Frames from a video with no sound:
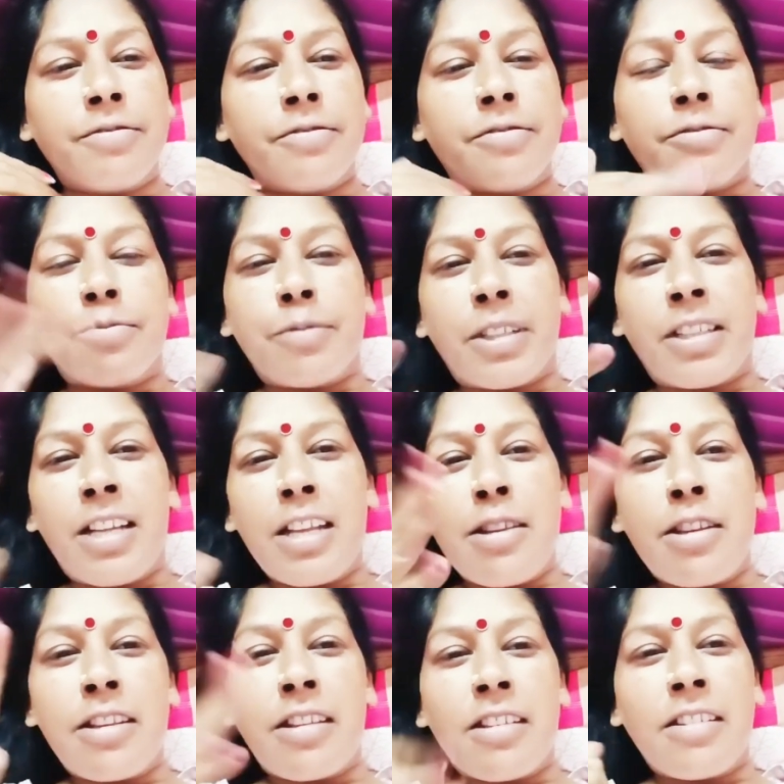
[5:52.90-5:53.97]
पर
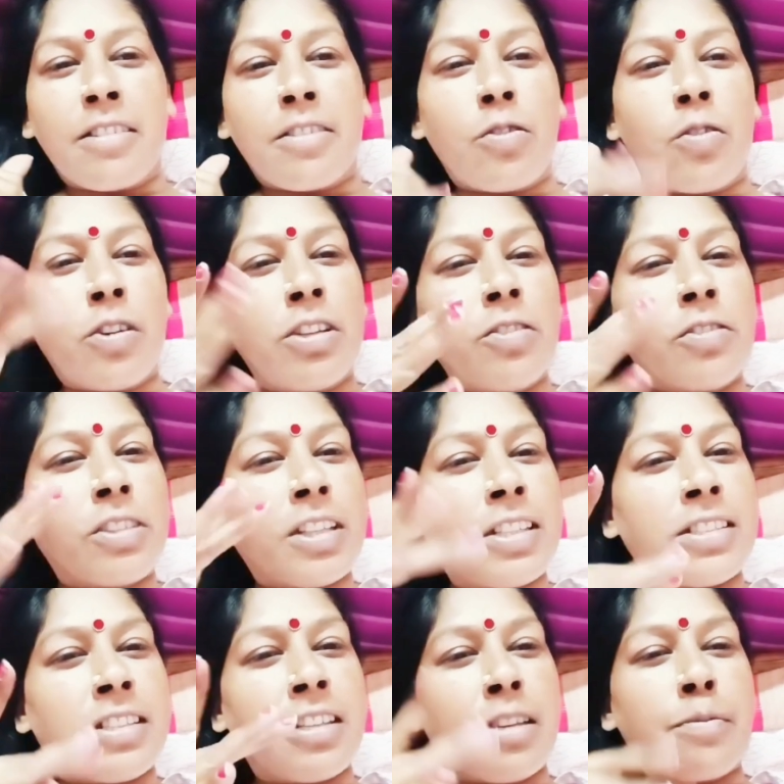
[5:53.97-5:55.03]
नहीं कोई नहीं होता
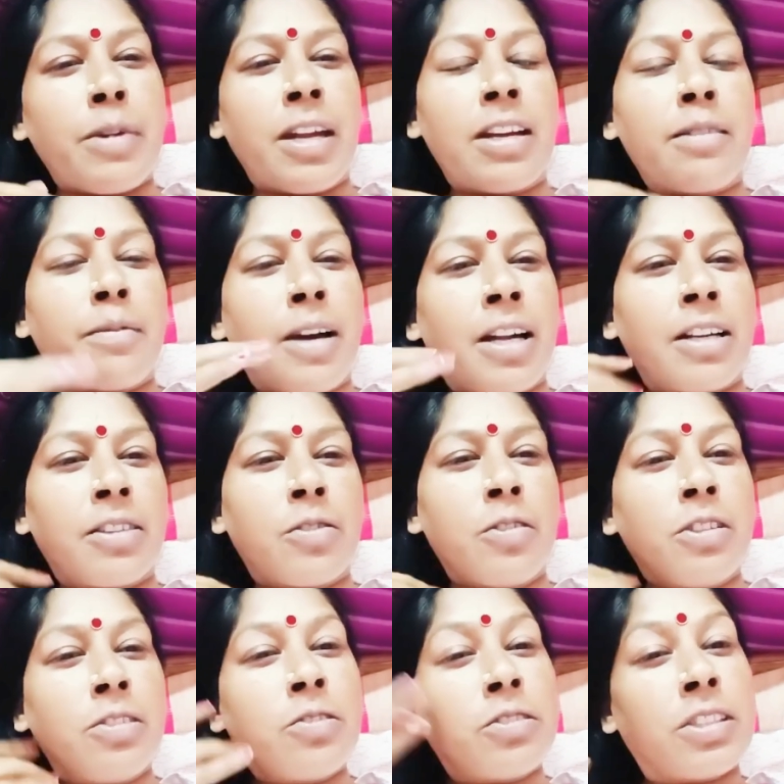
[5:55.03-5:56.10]
किसी की बहन बहन कोई
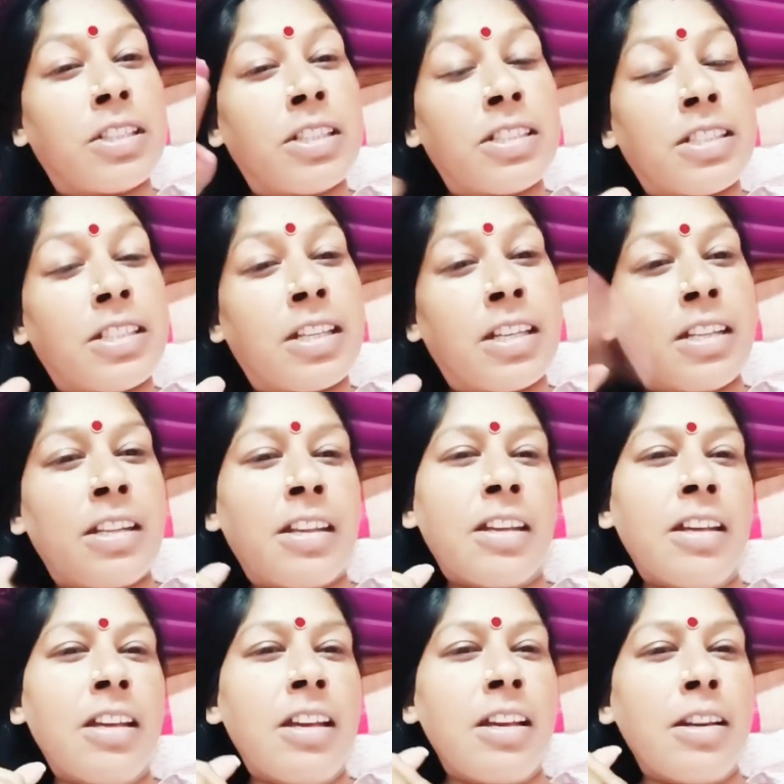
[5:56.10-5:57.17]
नहीं होती किसी की नहीं
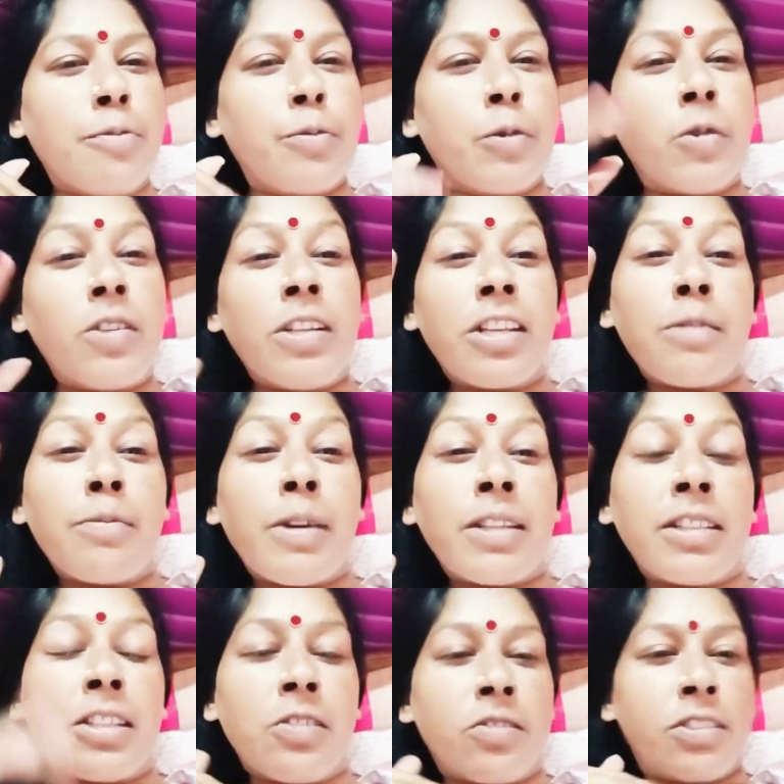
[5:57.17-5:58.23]
बोलने की
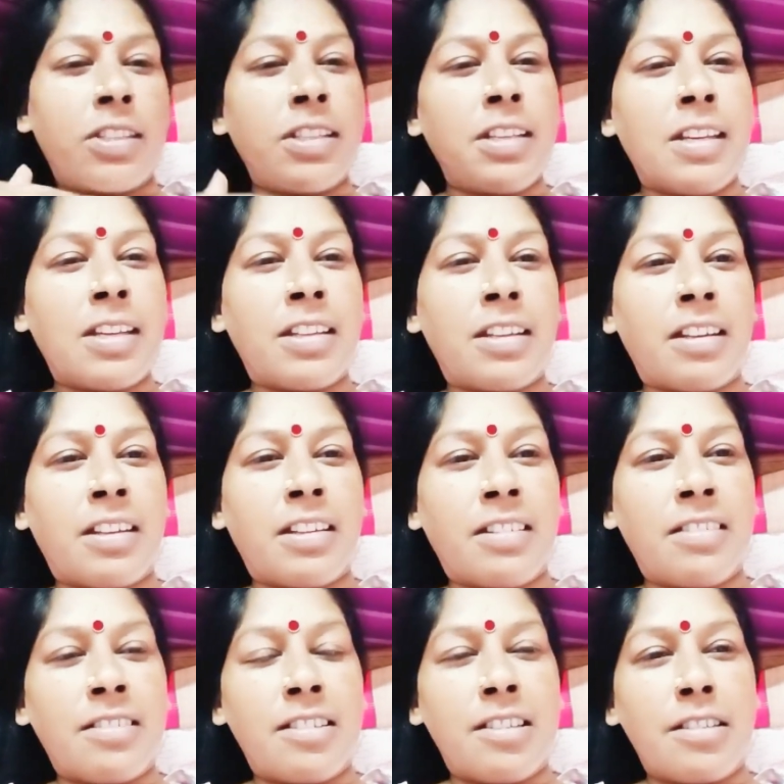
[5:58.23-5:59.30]
बातें होती है
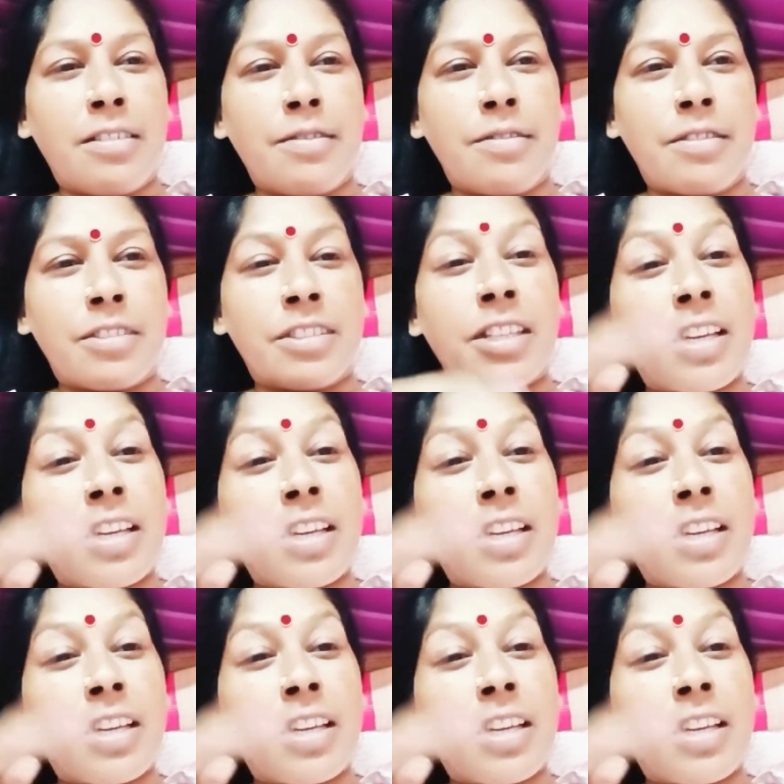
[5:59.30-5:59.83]
सके